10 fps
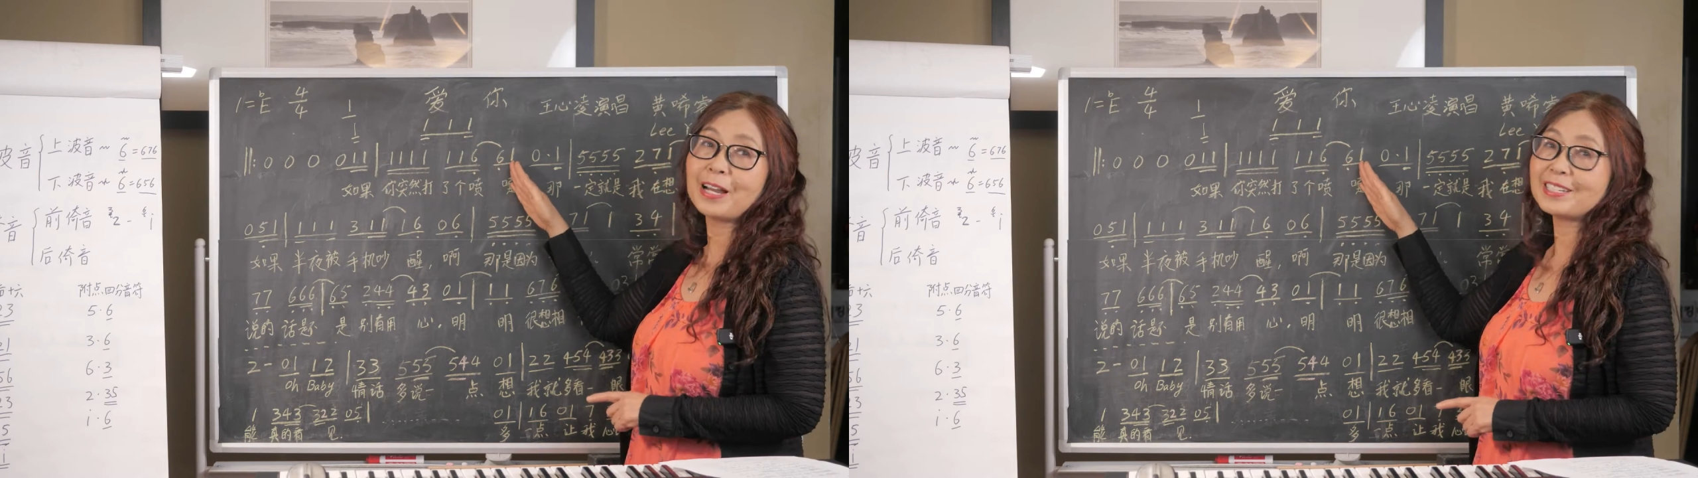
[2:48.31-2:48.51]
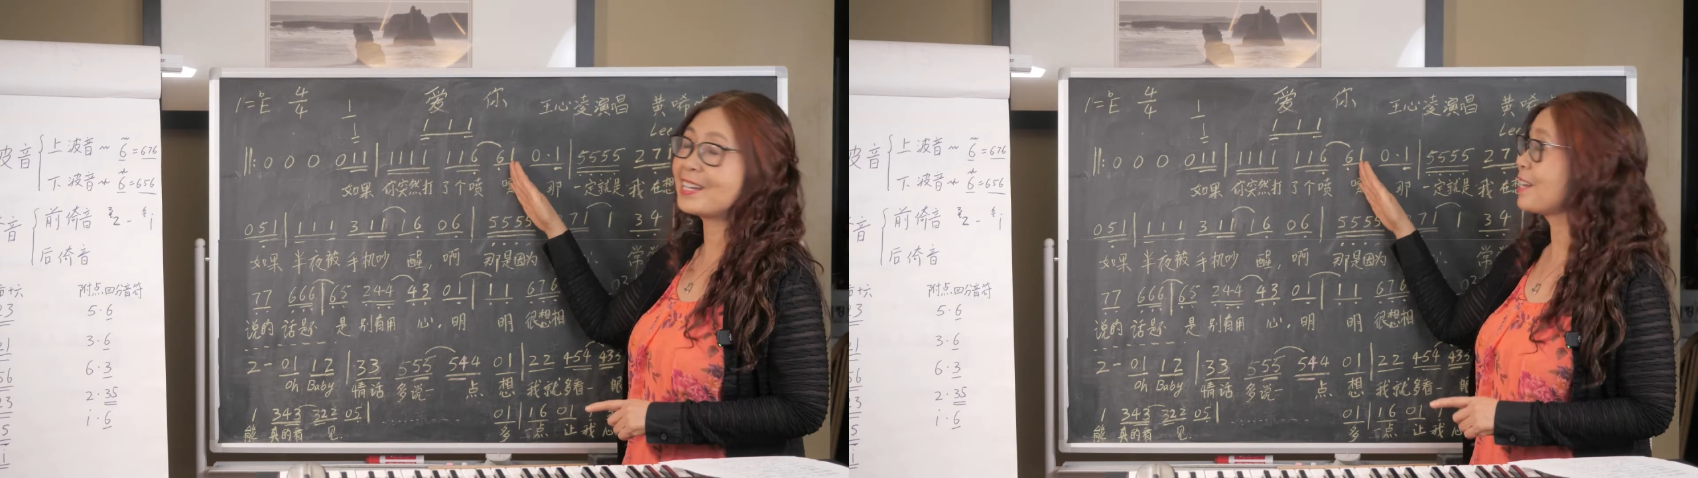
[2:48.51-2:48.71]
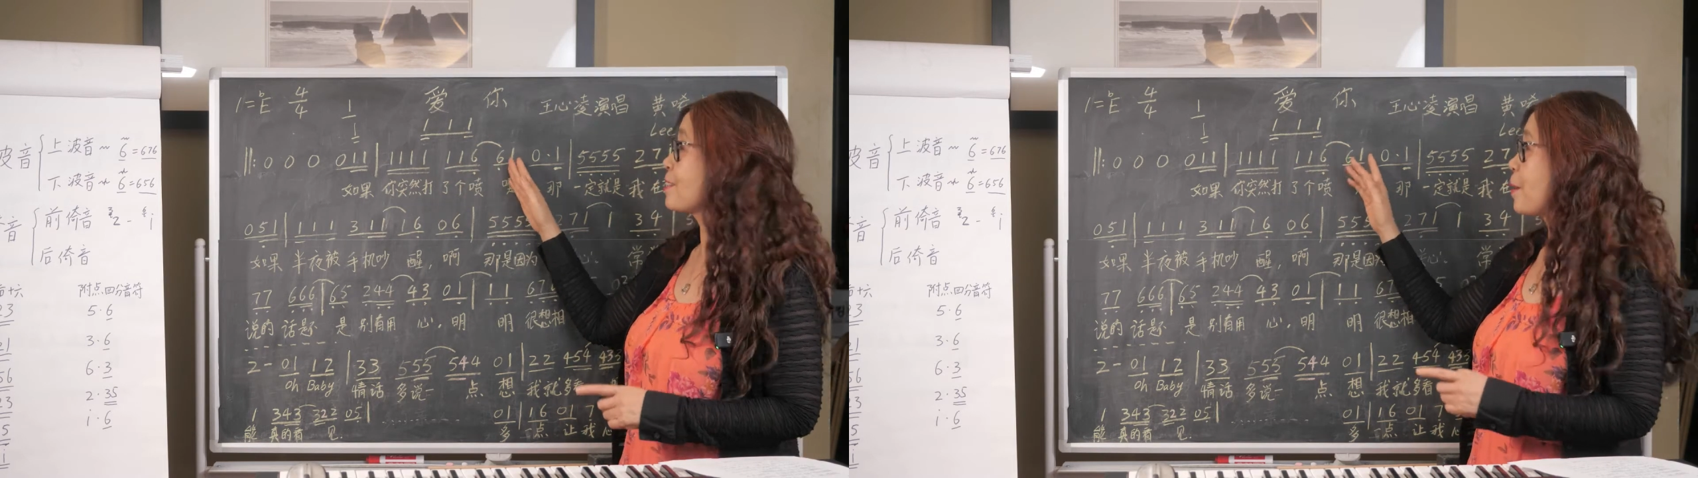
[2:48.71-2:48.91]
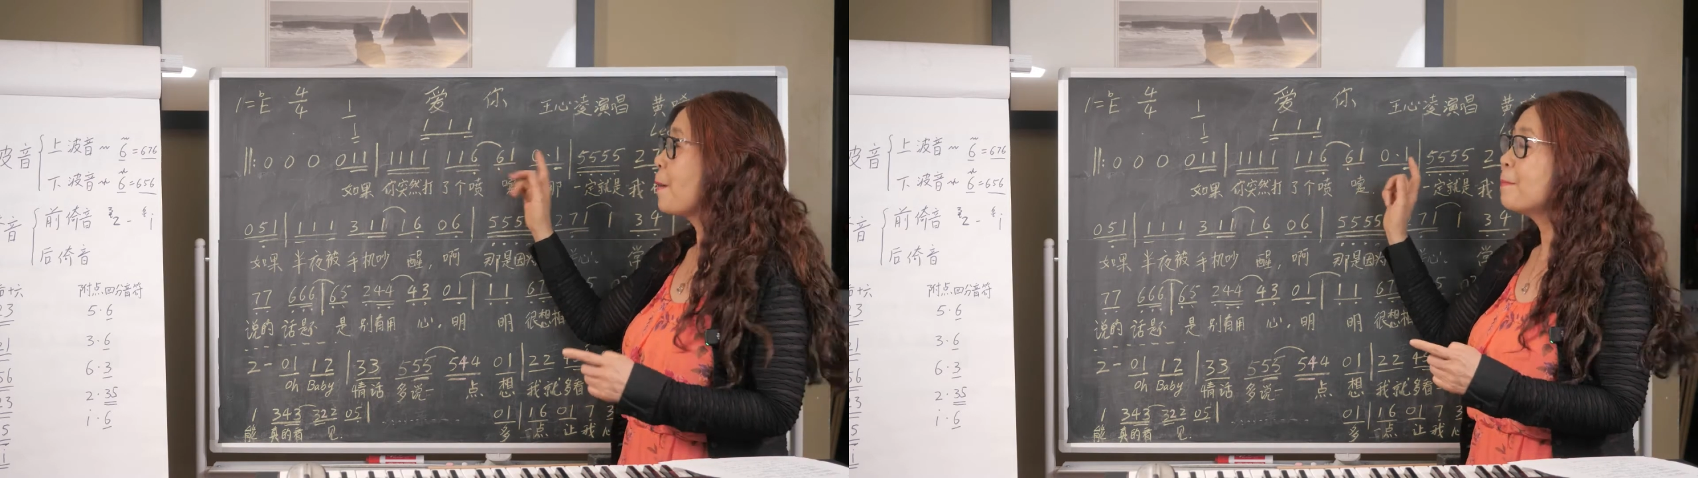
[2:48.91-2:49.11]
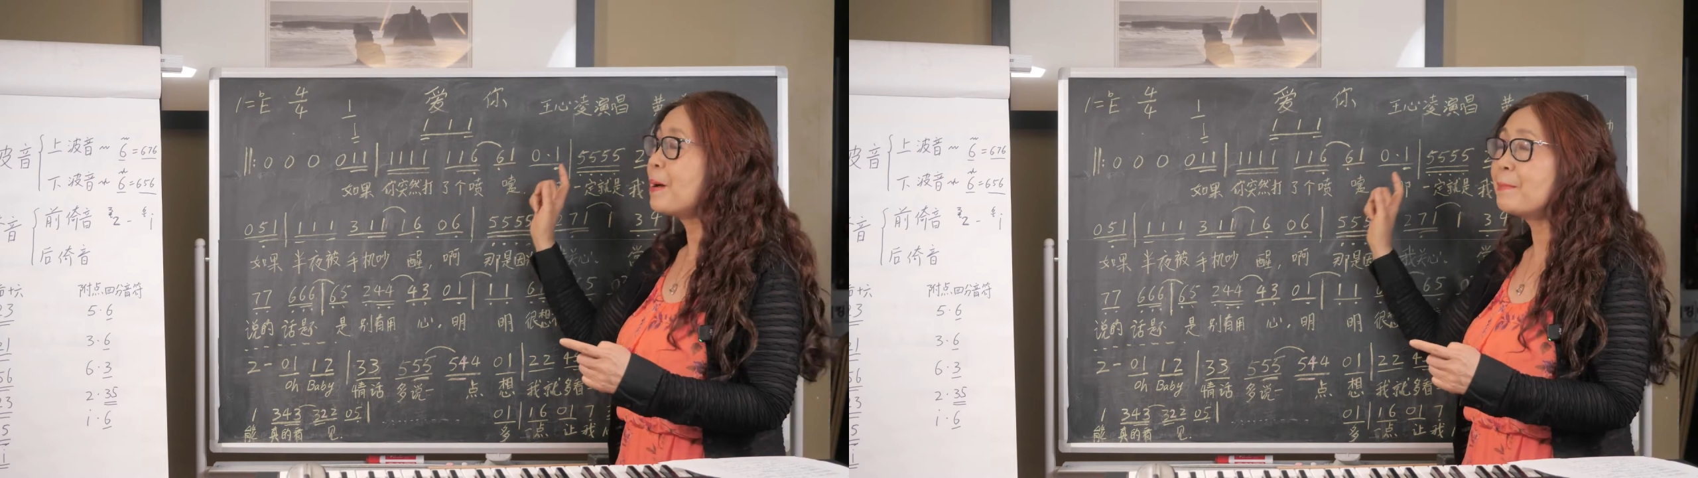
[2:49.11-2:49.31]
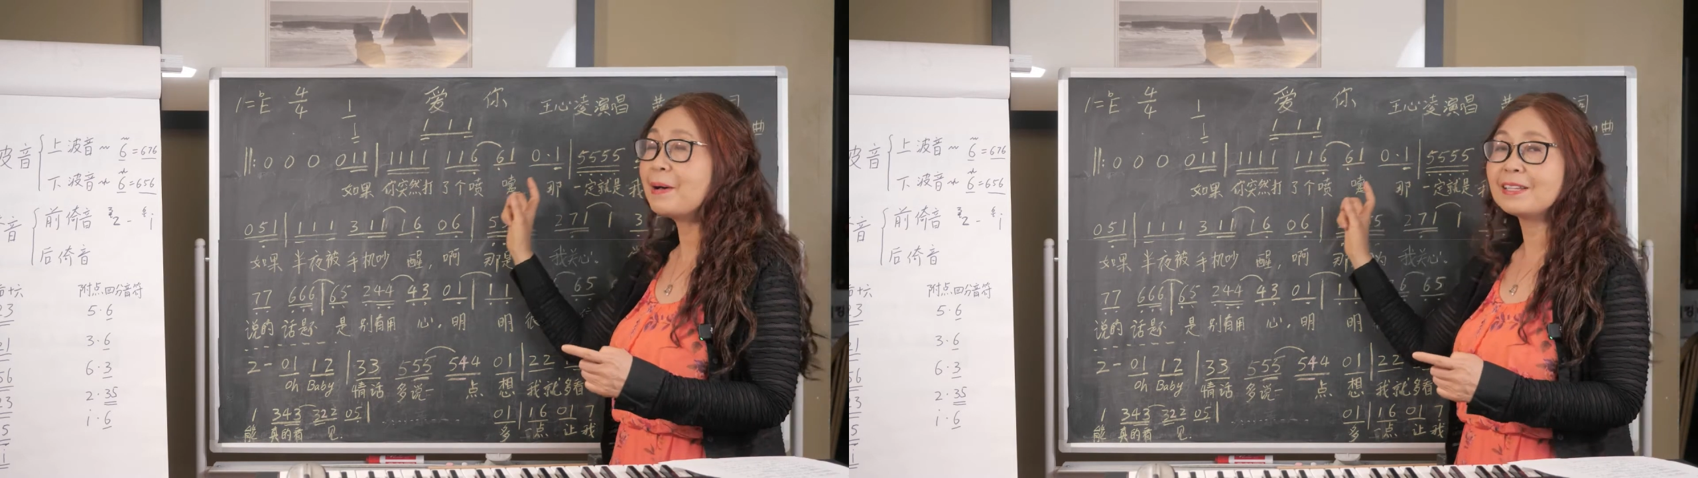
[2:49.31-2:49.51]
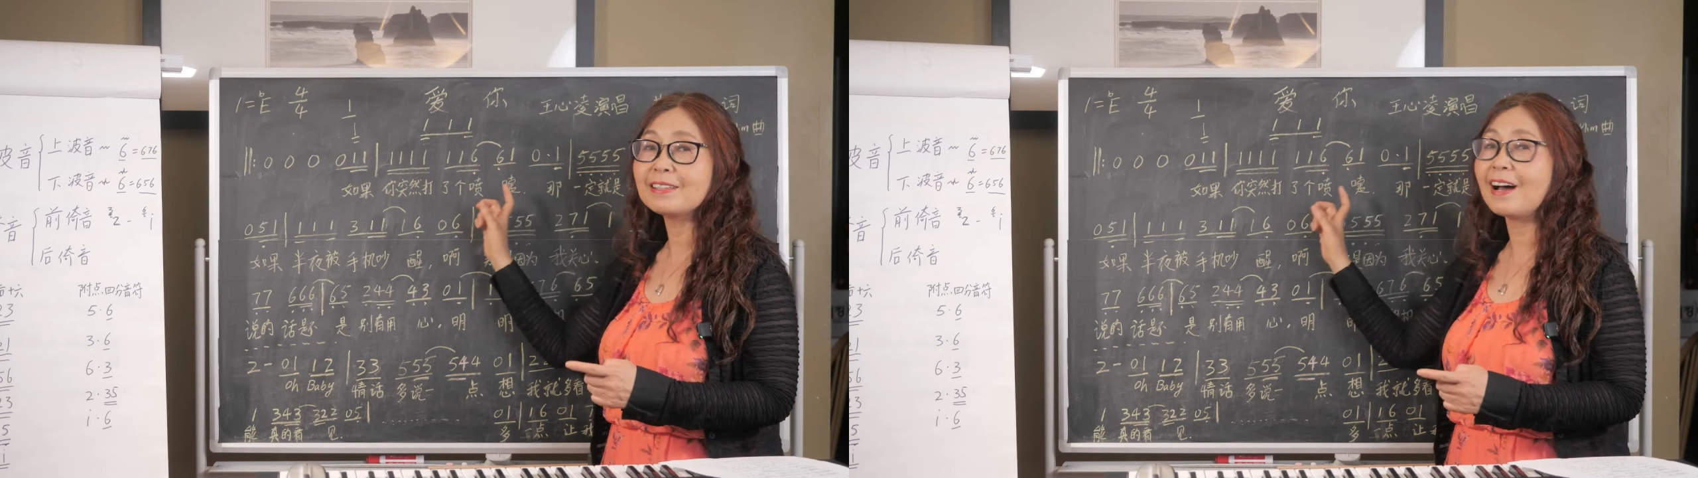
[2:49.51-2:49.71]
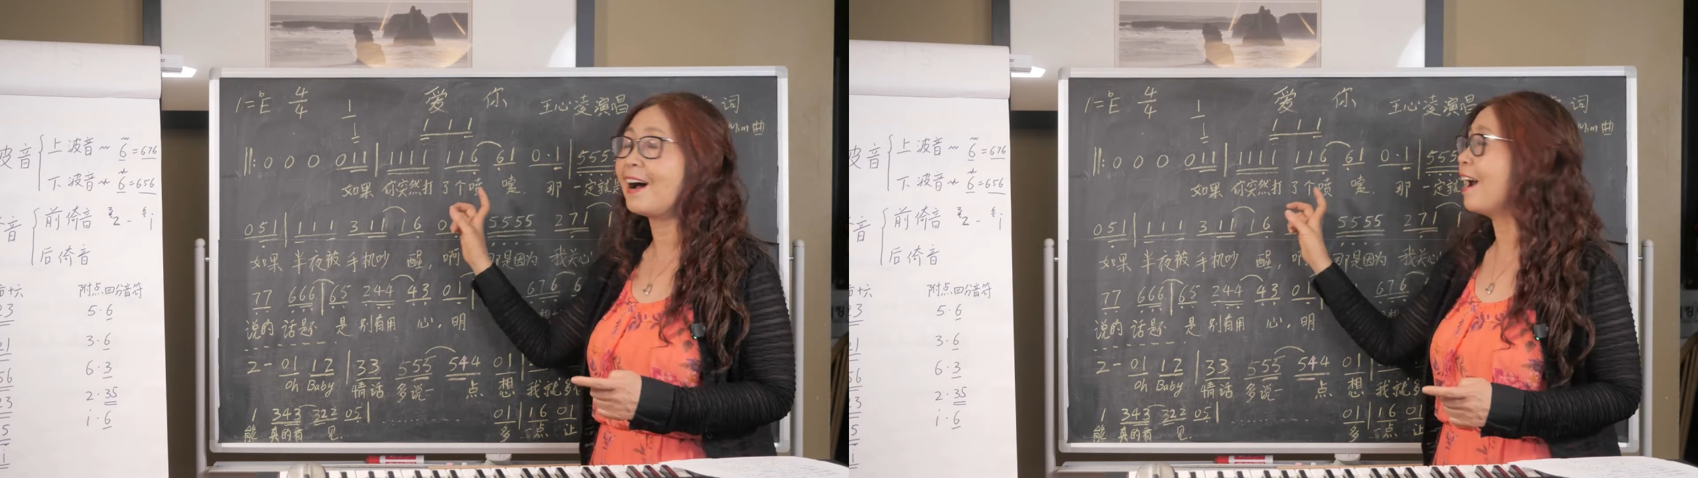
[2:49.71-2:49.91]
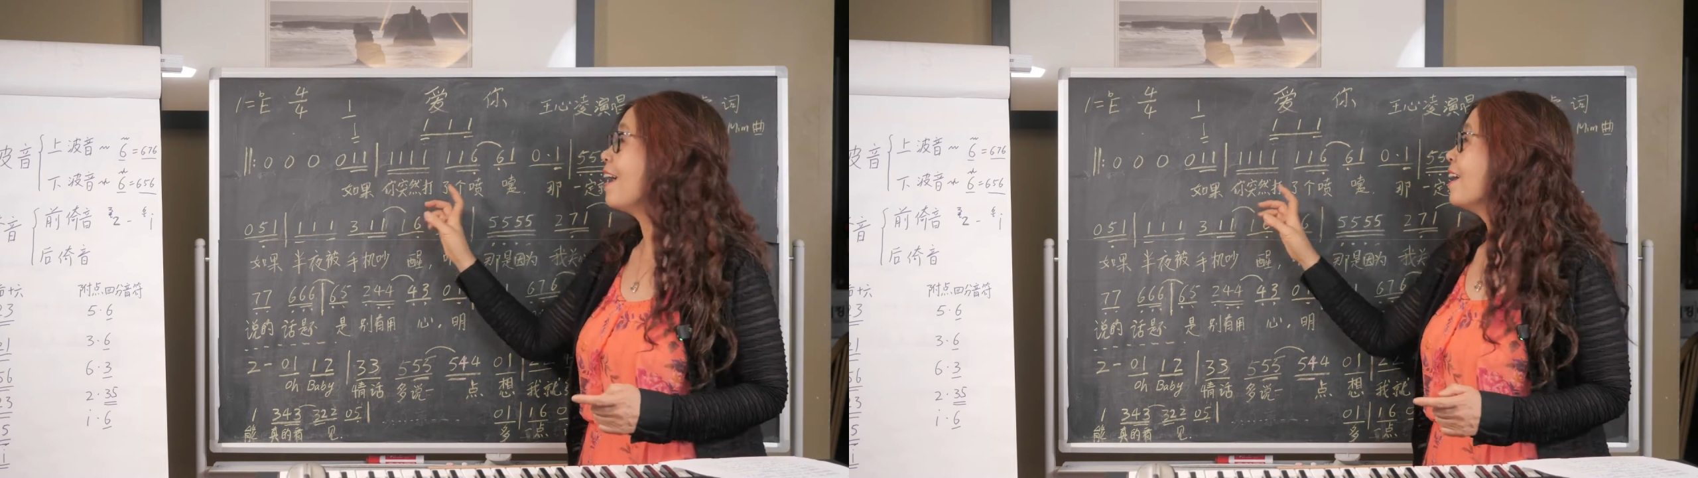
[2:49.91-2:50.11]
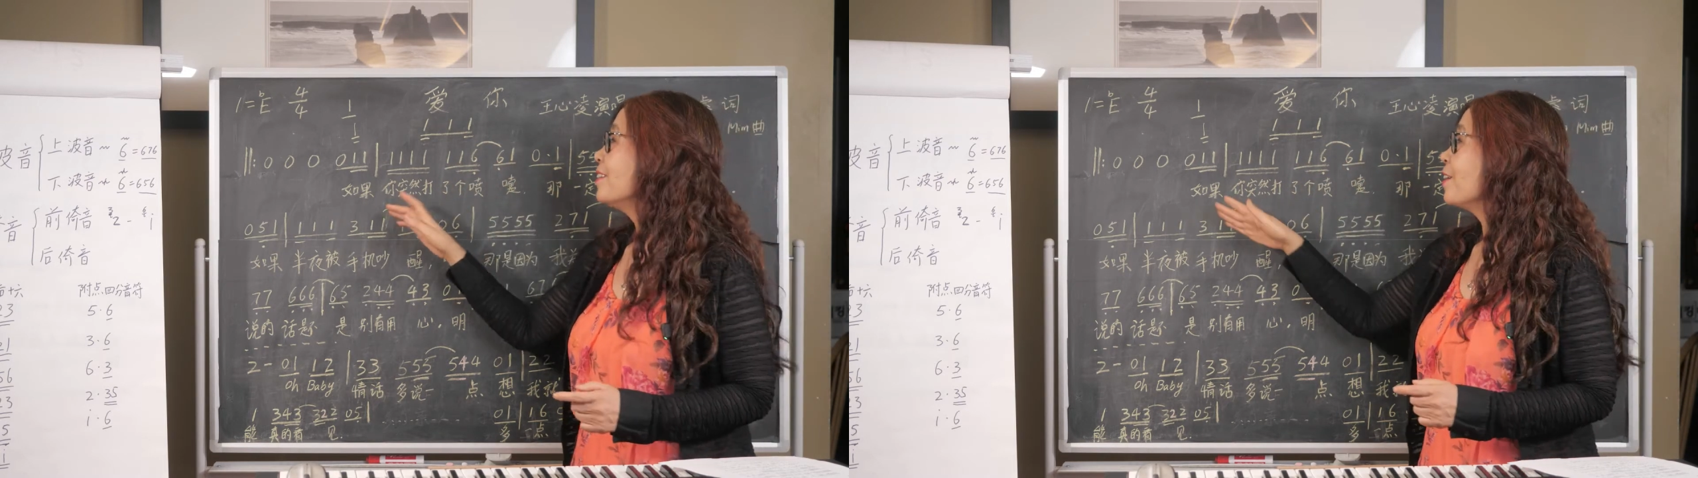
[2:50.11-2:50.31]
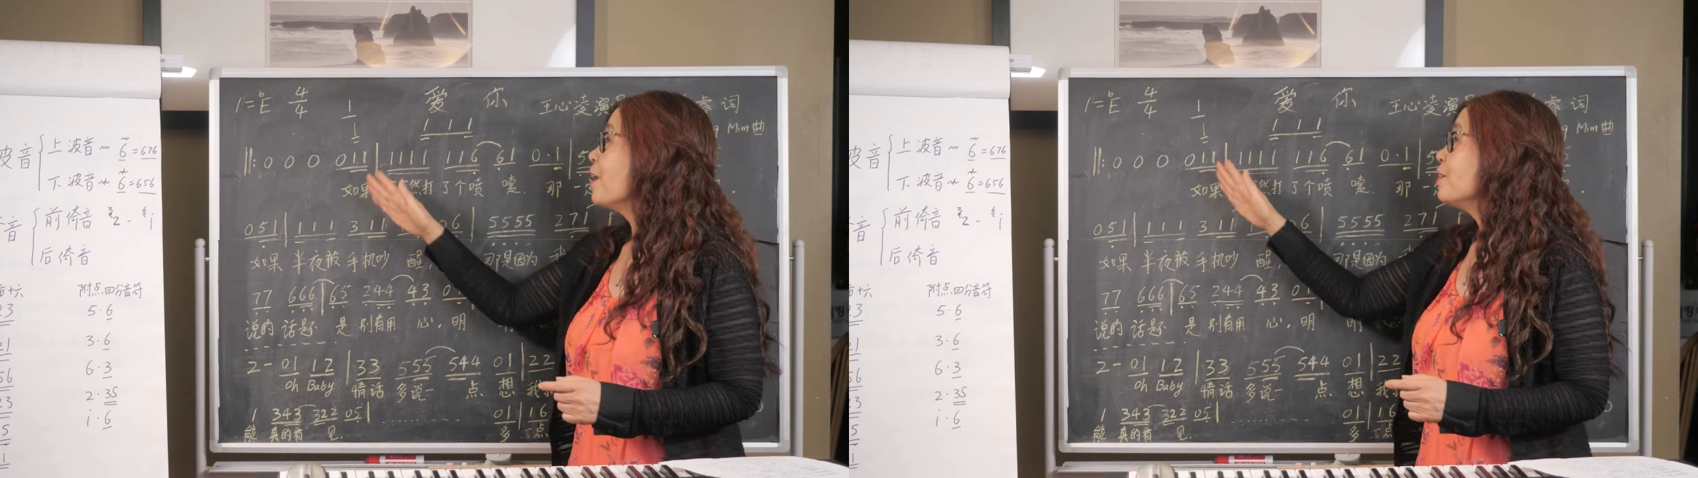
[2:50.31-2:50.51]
哎，这样子慢慢的啊，说